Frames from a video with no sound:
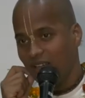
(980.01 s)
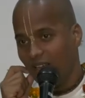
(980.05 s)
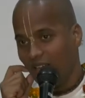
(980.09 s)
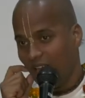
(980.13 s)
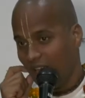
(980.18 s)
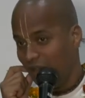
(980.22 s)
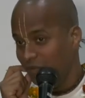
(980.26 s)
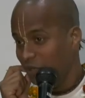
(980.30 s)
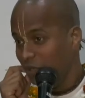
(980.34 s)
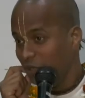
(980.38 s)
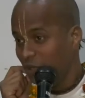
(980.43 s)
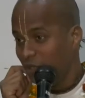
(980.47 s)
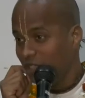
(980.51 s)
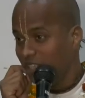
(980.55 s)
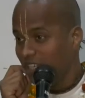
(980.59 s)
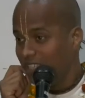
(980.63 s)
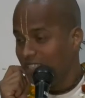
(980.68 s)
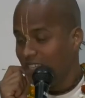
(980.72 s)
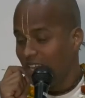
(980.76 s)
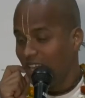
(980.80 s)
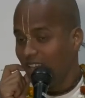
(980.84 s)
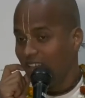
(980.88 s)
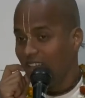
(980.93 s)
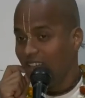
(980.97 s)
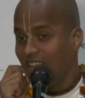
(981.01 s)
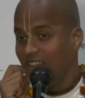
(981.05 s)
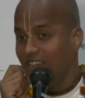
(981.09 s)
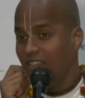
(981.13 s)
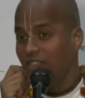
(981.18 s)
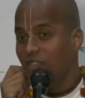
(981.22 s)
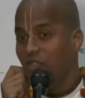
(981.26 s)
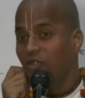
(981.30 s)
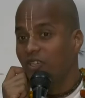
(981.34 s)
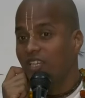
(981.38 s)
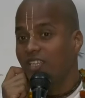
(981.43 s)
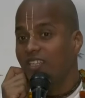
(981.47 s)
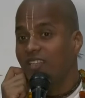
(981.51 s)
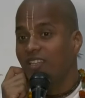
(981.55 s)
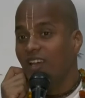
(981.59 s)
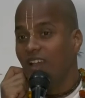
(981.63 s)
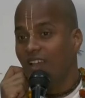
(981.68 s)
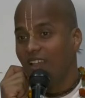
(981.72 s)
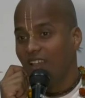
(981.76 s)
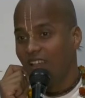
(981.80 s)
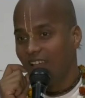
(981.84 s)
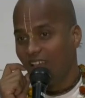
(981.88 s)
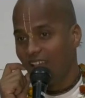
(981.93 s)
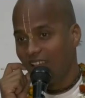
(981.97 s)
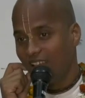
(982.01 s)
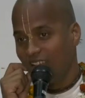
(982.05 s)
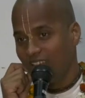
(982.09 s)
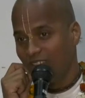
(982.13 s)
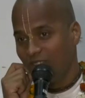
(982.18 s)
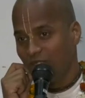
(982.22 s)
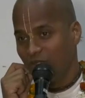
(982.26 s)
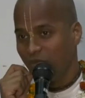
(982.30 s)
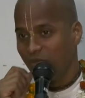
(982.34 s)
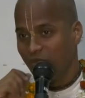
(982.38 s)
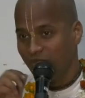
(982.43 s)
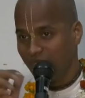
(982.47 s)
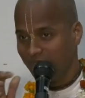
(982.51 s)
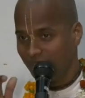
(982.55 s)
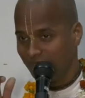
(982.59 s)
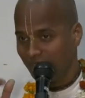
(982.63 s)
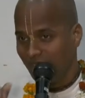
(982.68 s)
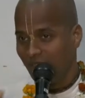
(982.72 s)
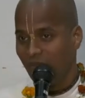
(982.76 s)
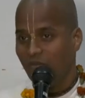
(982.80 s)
हम ढूंढने जाएंगे कि योग्यता क्या है तो फिर